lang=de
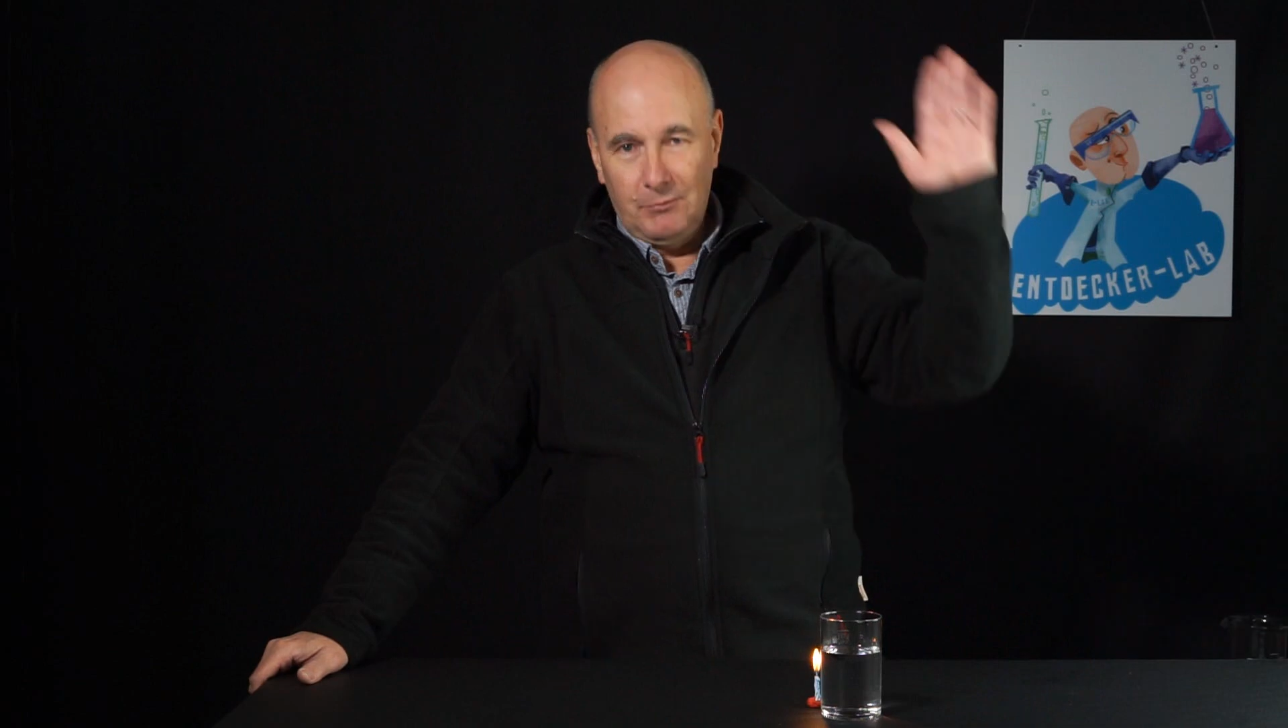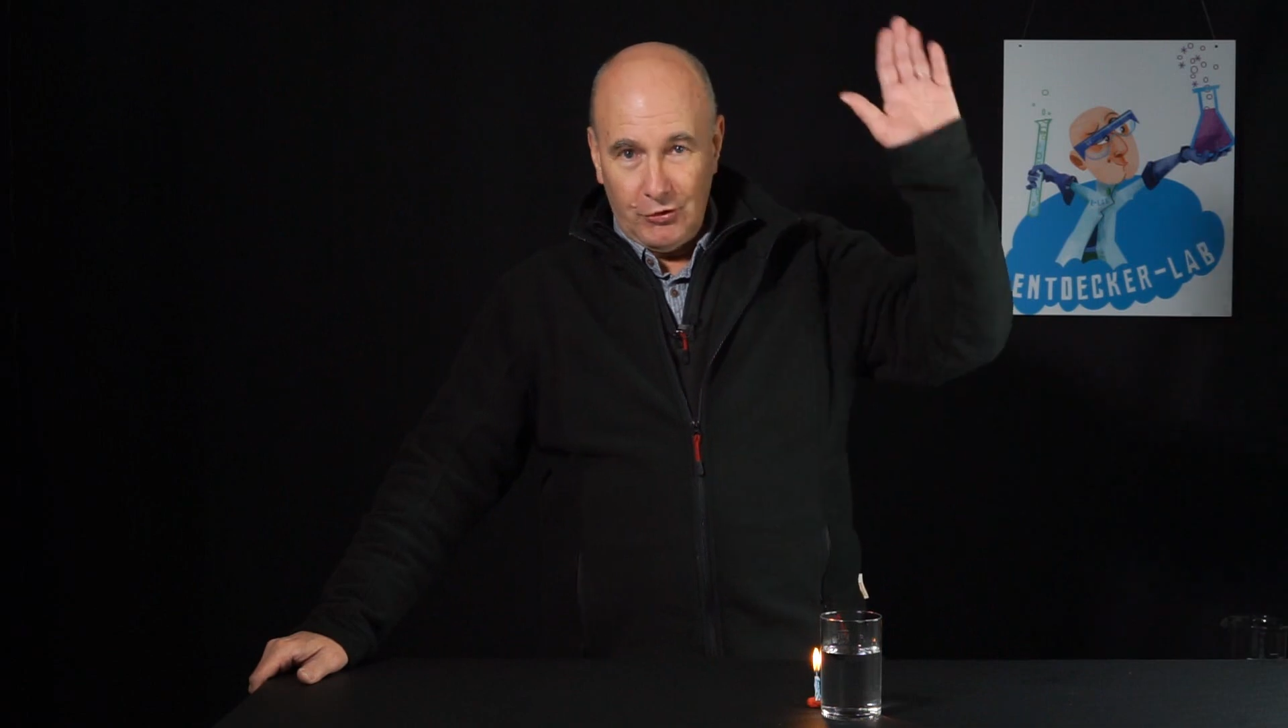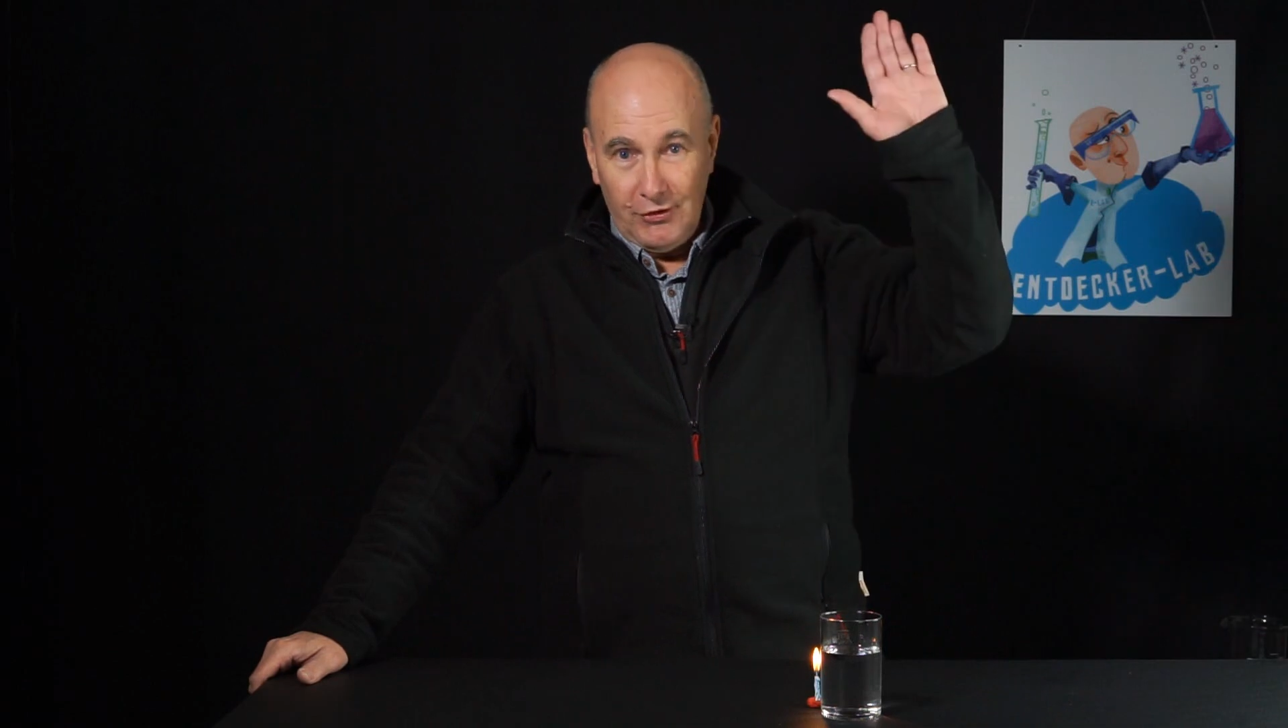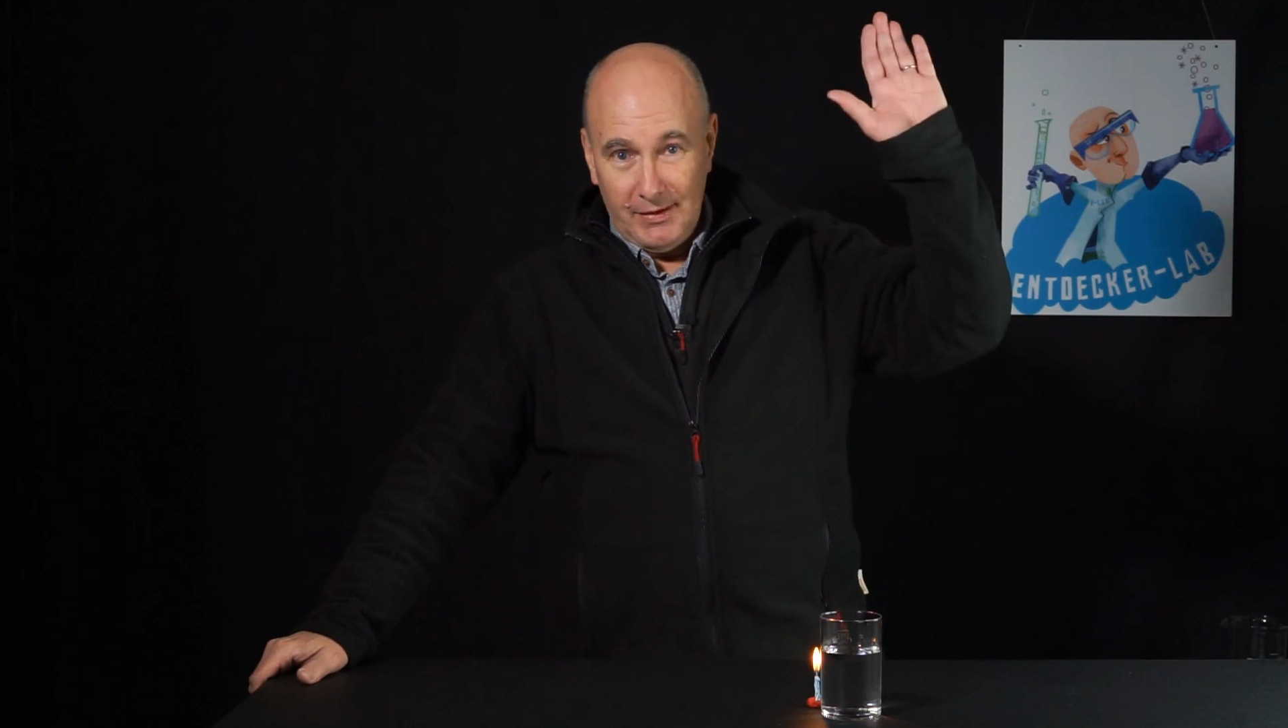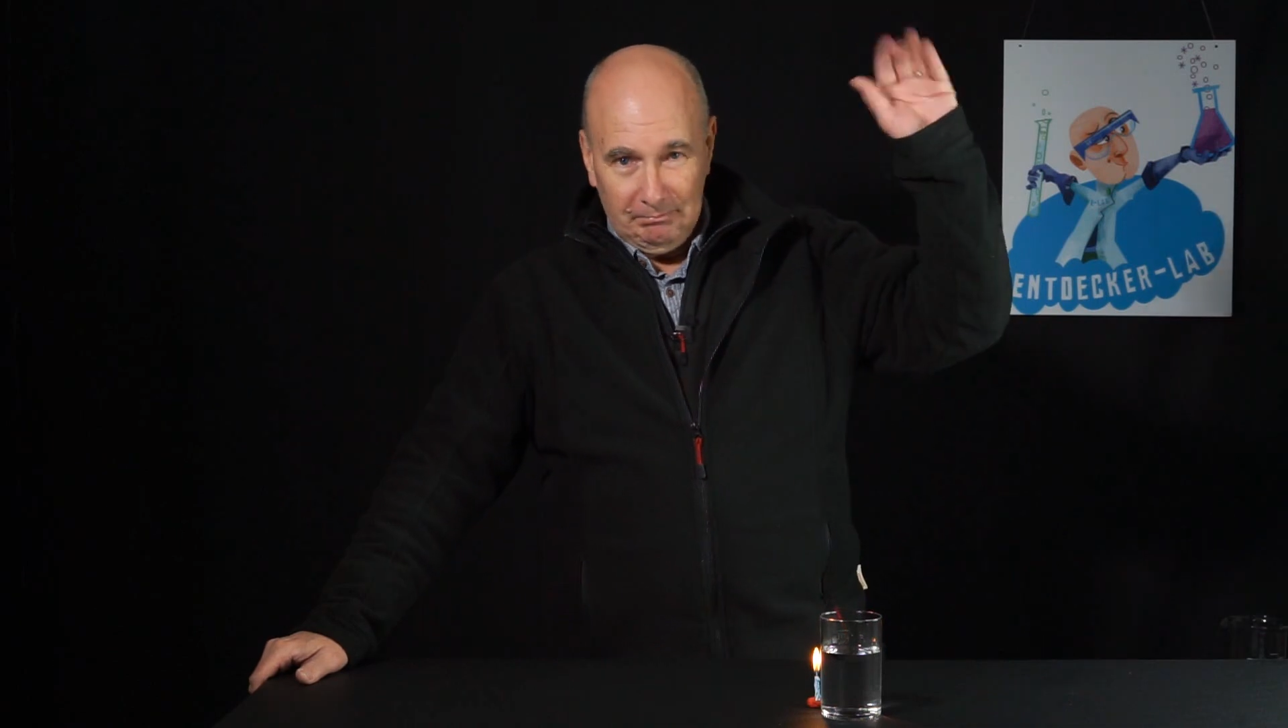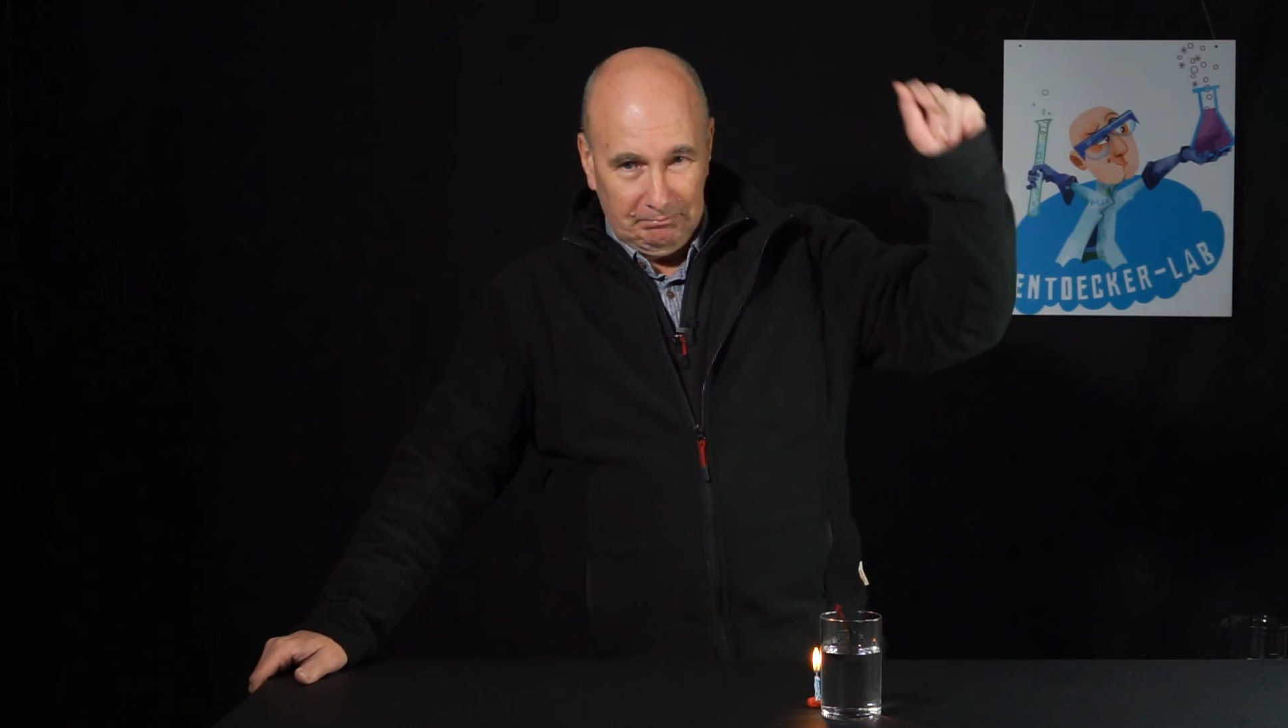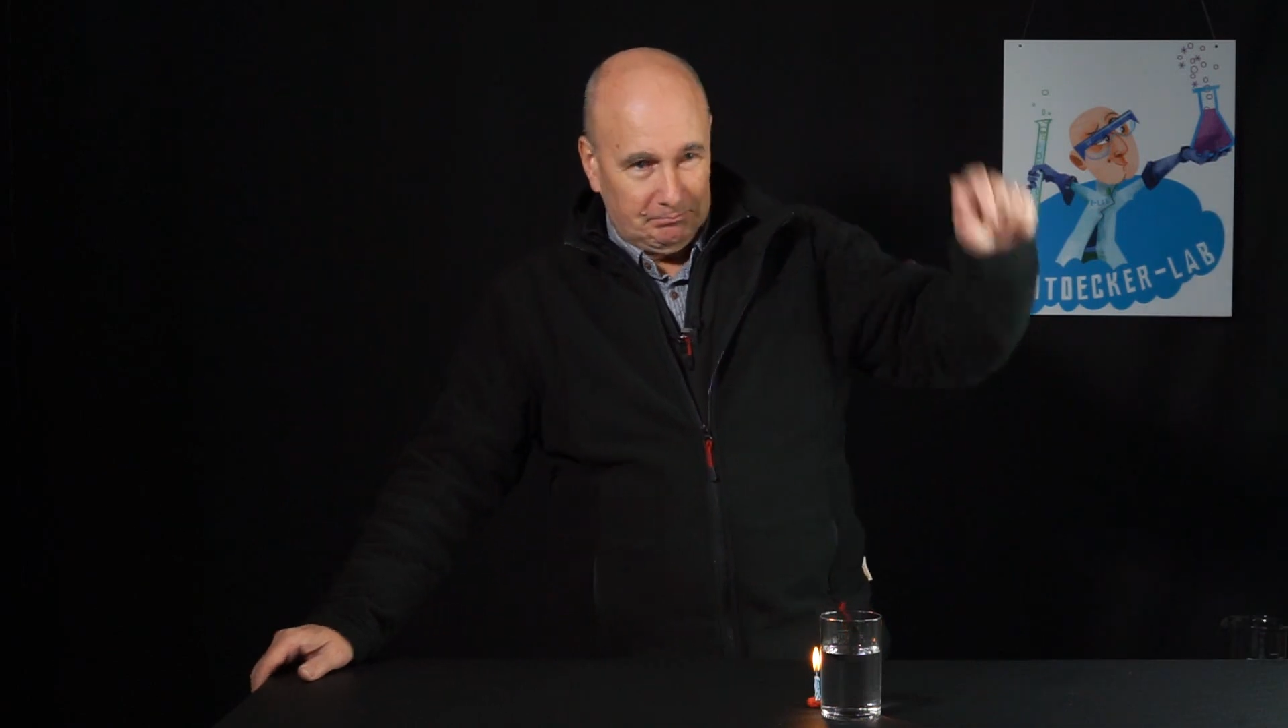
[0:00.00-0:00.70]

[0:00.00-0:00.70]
tschüss.